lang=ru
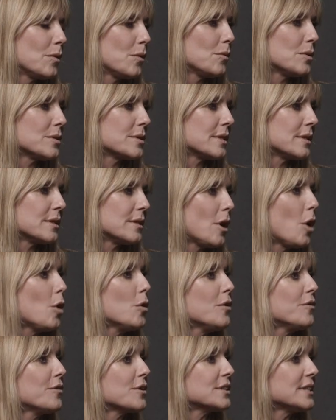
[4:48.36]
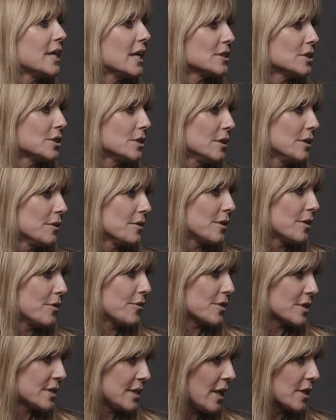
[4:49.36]
Которых? А, Версачи.
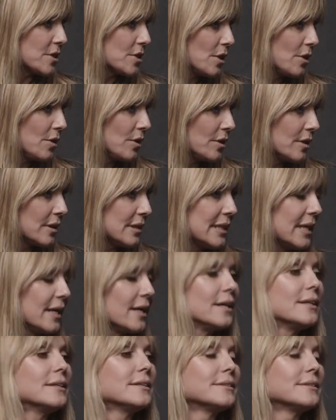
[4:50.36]
Версачи, да? Да.